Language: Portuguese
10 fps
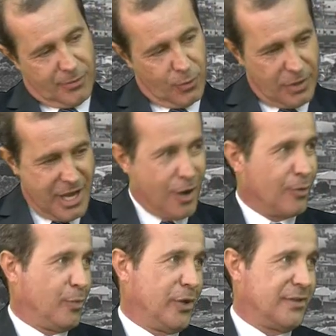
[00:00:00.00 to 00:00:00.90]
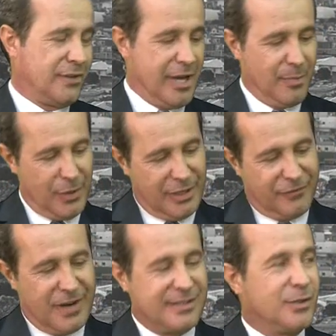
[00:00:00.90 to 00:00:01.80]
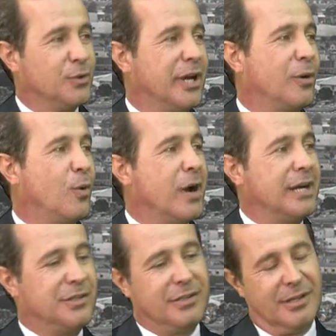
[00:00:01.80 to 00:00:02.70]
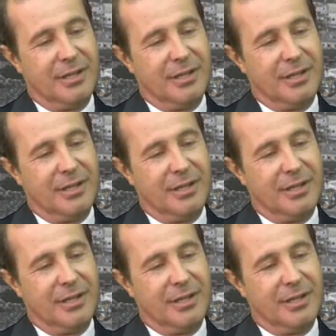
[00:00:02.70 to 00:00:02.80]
O Lauro, por exemplo, ele fazia o recorte.